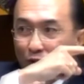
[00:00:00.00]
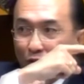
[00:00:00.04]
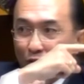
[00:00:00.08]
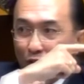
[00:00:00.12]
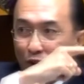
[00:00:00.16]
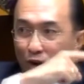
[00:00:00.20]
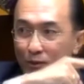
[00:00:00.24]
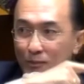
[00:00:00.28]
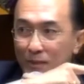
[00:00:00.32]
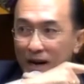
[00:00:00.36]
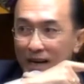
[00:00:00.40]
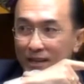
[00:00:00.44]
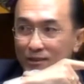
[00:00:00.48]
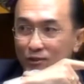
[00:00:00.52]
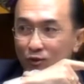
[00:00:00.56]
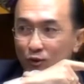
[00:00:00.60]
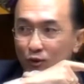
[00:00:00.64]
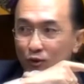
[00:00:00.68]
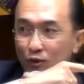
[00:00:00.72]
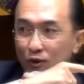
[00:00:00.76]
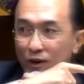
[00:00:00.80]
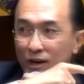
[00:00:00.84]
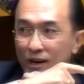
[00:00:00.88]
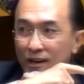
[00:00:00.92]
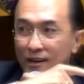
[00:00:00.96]
ของบางตั
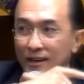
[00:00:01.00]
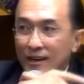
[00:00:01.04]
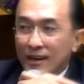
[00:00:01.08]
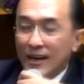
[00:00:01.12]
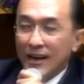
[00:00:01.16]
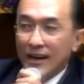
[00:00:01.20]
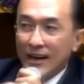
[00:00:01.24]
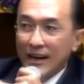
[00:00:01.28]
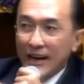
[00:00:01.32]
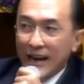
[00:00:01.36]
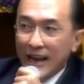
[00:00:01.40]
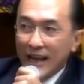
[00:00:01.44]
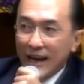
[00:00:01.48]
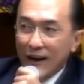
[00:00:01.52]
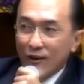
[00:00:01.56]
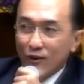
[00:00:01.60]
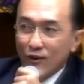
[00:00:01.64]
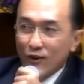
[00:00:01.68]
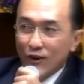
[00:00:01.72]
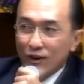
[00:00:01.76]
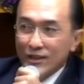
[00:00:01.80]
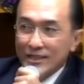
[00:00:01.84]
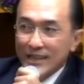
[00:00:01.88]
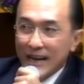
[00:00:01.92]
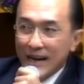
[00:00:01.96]
ว แล้ว
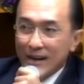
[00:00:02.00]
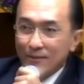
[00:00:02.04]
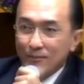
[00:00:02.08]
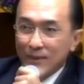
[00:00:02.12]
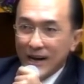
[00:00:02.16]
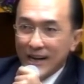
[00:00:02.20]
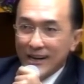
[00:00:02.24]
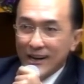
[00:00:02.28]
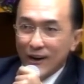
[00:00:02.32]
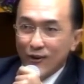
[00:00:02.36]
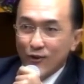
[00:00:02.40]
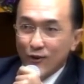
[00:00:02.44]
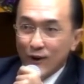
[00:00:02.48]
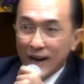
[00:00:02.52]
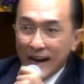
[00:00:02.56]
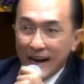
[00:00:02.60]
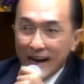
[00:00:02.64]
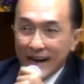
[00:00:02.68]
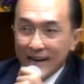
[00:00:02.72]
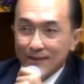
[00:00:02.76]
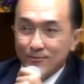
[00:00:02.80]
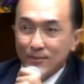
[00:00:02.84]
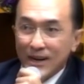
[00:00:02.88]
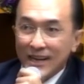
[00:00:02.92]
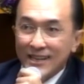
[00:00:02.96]
ก็สามารถเอา
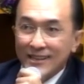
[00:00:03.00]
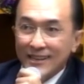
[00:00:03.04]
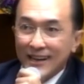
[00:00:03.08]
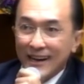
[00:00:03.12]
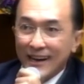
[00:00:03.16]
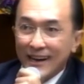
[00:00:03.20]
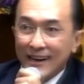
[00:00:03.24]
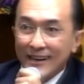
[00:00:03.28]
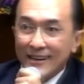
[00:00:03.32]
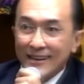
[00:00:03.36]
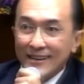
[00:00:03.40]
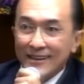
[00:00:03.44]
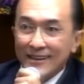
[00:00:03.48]
กากบางอย่าง